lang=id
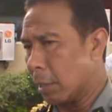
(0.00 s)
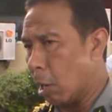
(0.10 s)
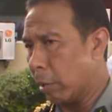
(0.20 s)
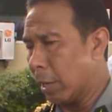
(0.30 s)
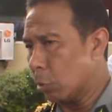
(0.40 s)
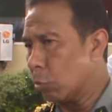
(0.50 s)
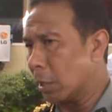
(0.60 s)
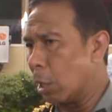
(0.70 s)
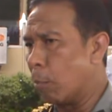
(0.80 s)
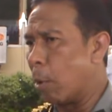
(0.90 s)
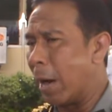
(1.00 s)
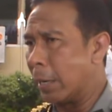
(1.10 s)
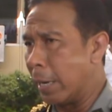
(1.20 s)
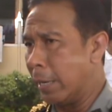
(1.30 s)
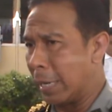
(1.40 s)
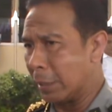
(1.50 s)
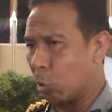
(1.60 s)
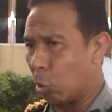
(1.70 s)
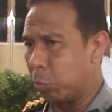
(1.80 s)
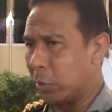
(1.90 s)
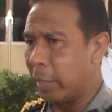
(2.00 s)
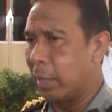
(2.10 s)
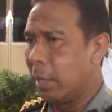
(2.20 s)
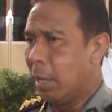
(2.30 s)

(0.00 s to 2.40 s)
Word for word: Kalau kita sudah tahu bahwa ada indikasi korupsi,